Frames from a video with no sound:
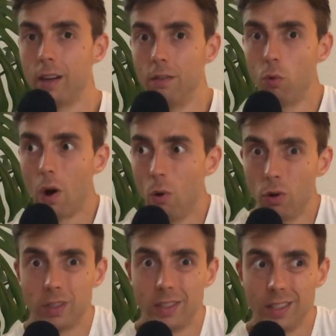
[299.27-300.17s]
wo auch
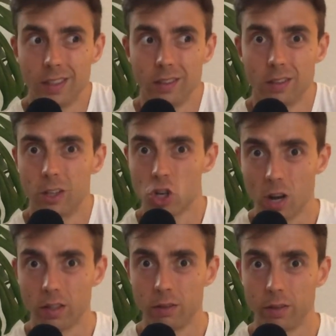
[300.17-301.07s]
Tiere
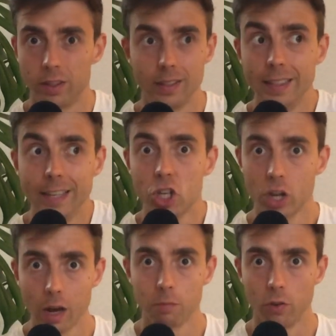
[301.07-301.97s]
geschlachtet werden, die nicht
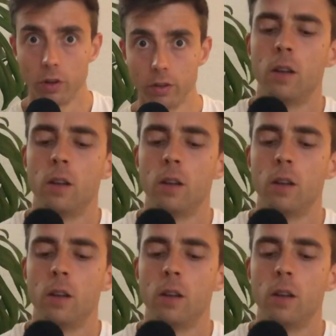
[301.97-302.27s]
sterben wollen?